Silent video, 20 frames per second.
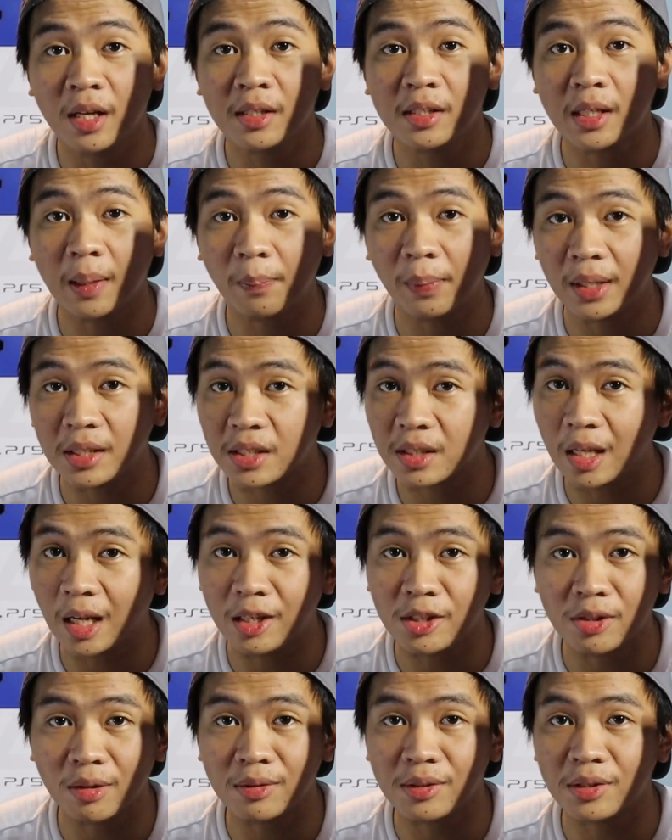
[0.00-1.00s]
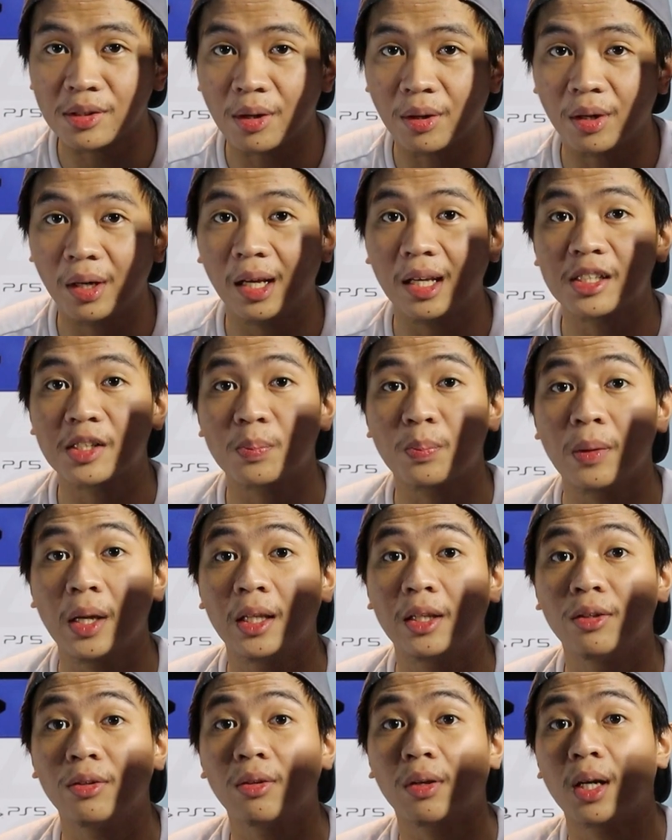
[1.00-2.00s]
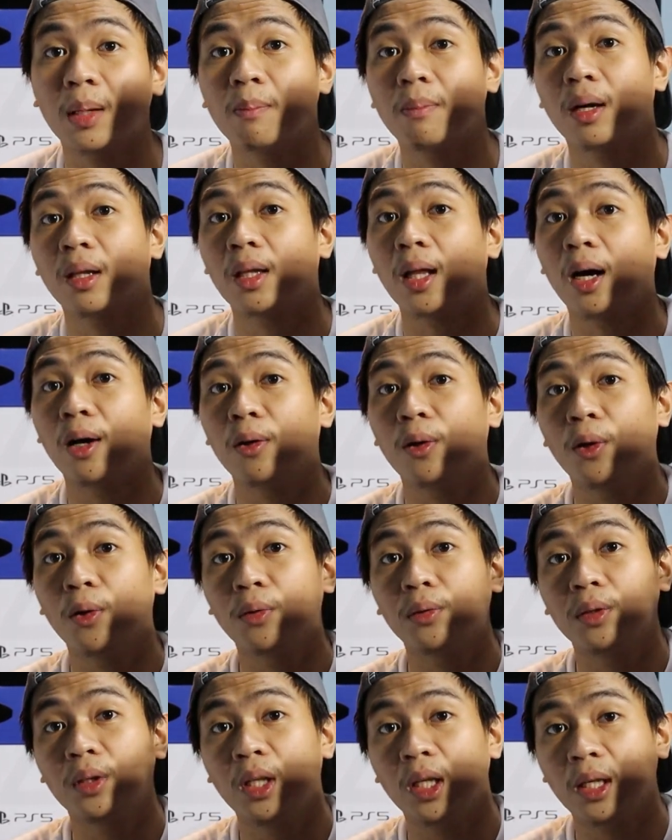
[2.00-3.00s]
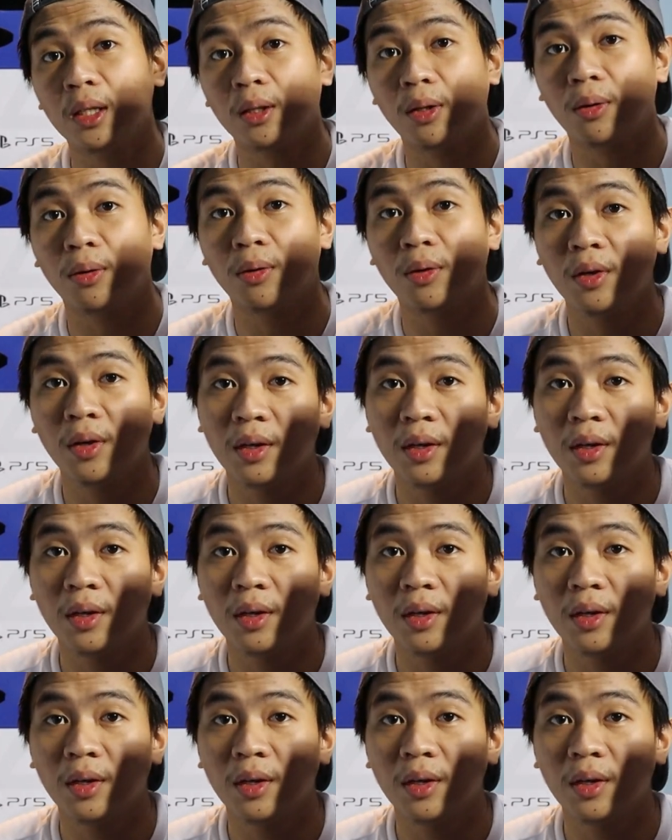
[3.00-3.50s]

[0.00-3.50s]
sa PlayStation Store is pwede nyo rin ma-download dito